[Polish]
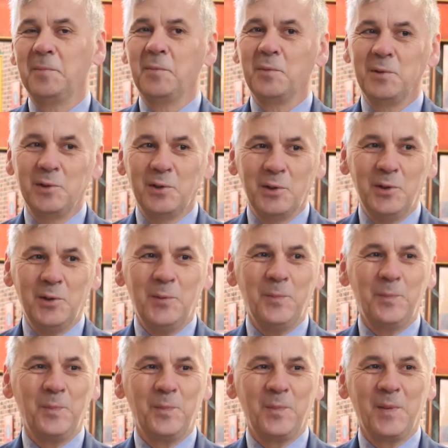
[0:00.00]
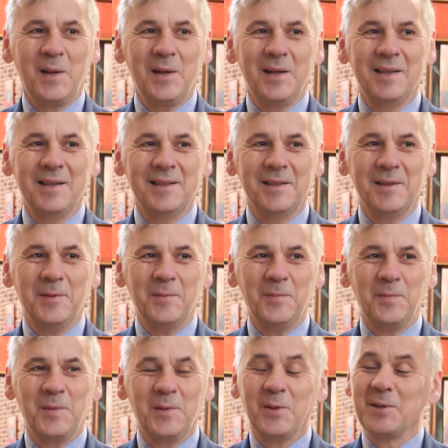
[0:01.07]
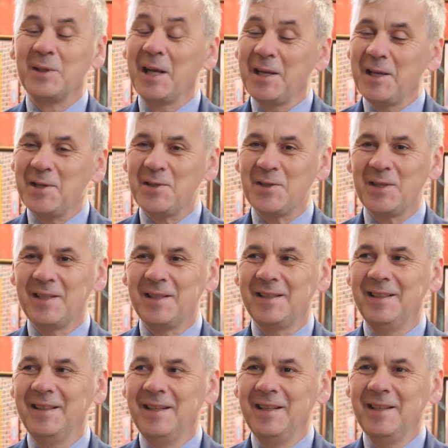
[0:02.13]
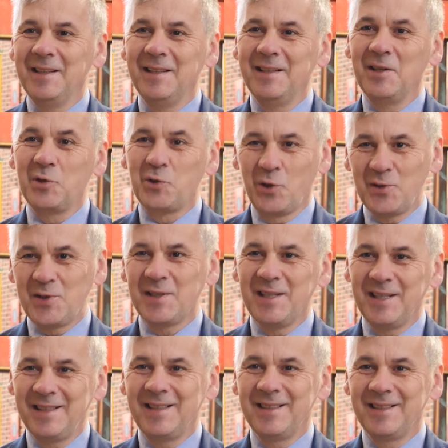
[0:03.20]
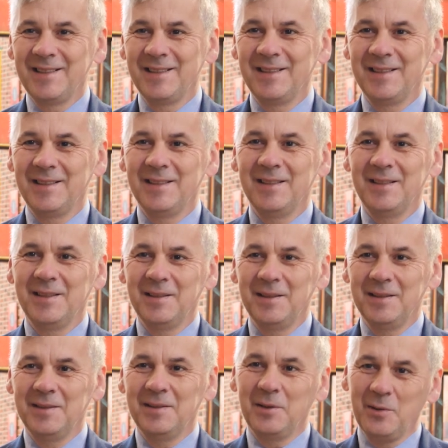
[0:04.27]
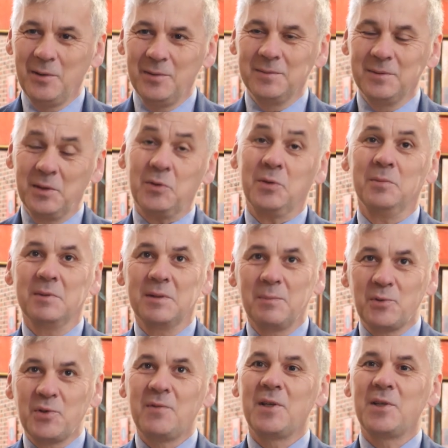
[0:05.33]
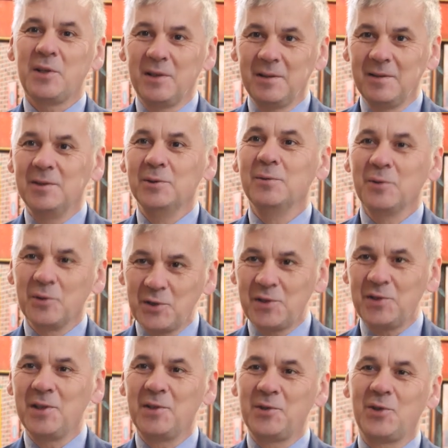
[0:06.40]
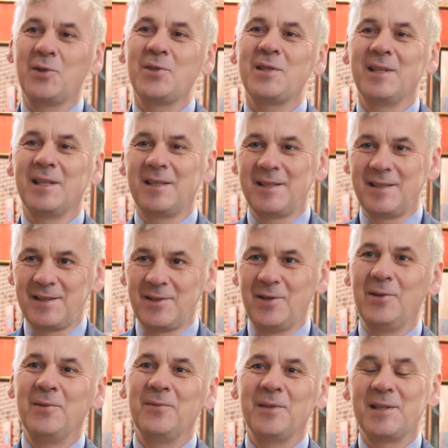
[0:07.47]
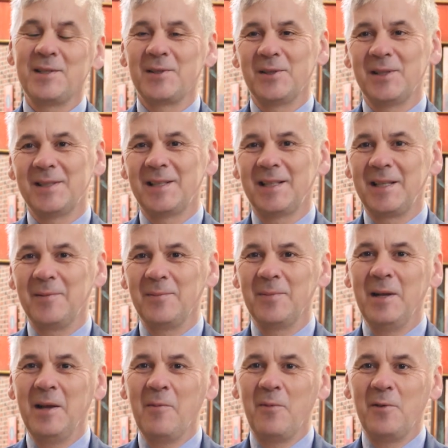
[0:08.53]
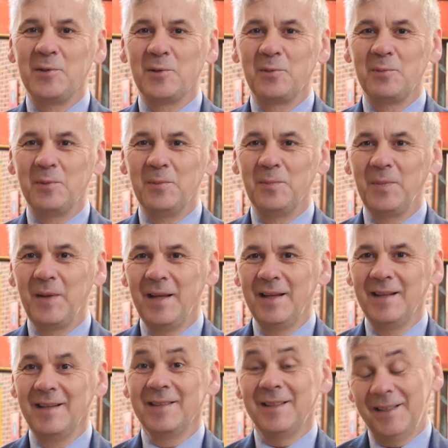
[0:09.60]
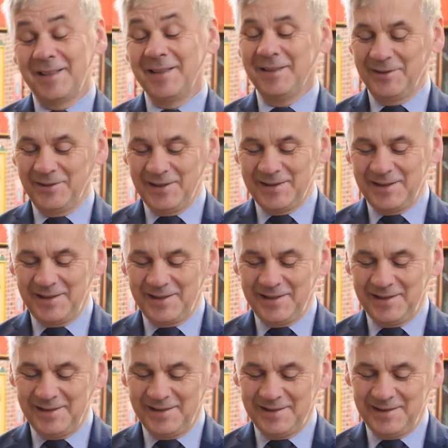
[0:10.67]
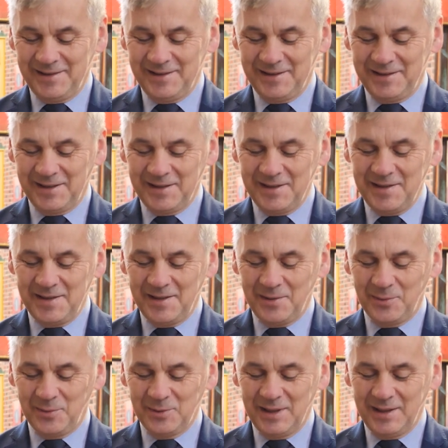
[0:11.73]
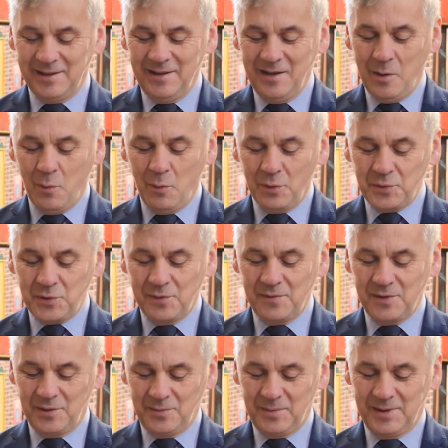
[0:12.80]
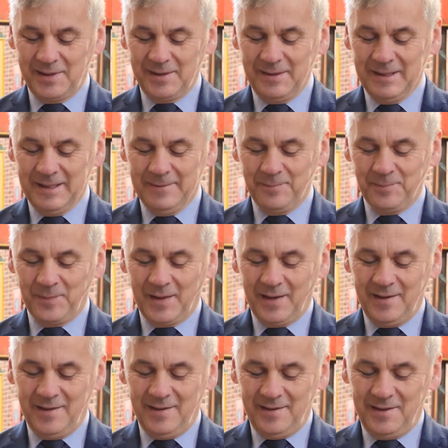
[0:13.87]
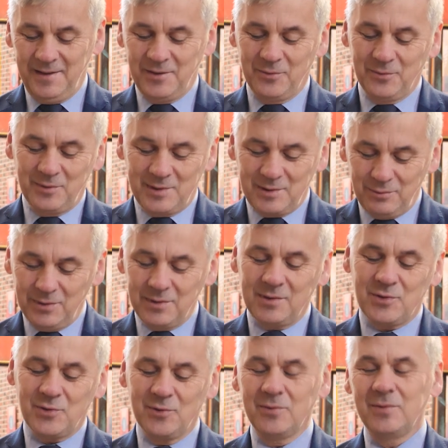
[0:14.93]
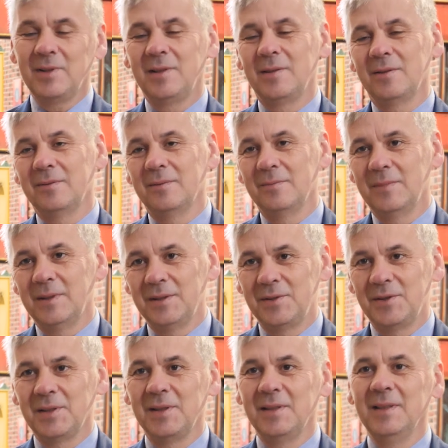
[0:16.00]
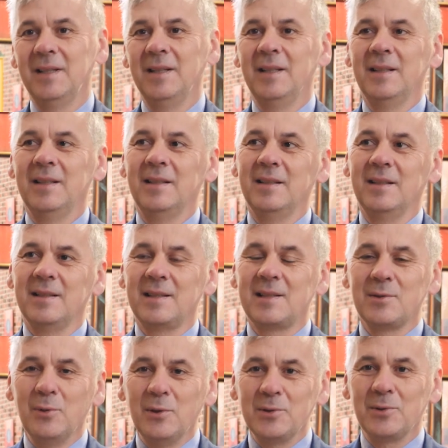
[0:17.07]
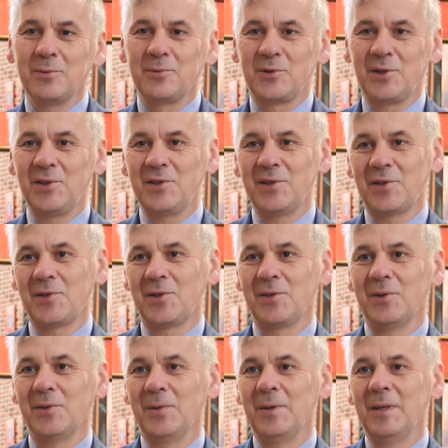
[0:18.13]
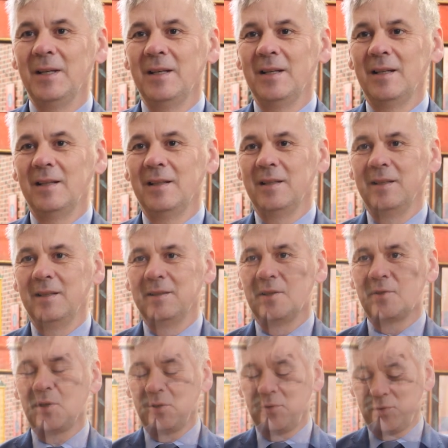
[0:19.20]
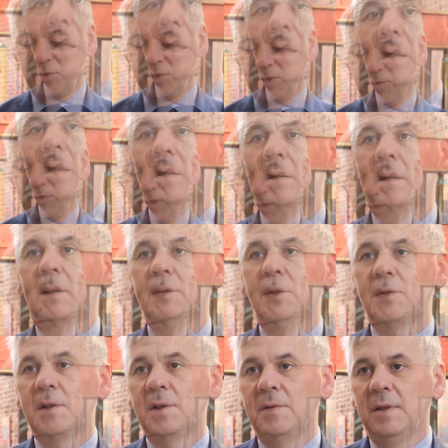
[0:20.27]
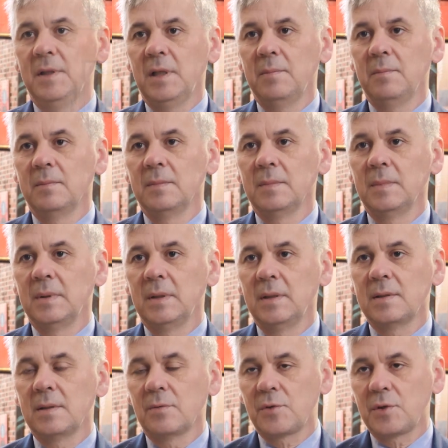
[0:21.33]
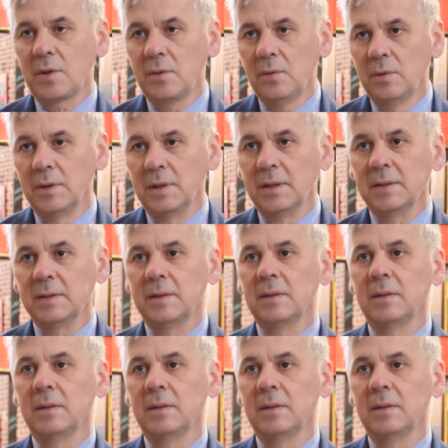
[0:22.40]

Do, dodaje się czosnek, znaczy spożywa się równocześnie czosnek z solą, więc to jest takie, powiedziałbym, tak, to jest taka tradycja, która łączy w sobie i tą słodszą, i tą bardziej e, słoną część naszego, e, naszego życia. Tegoroczne święta są szczególne.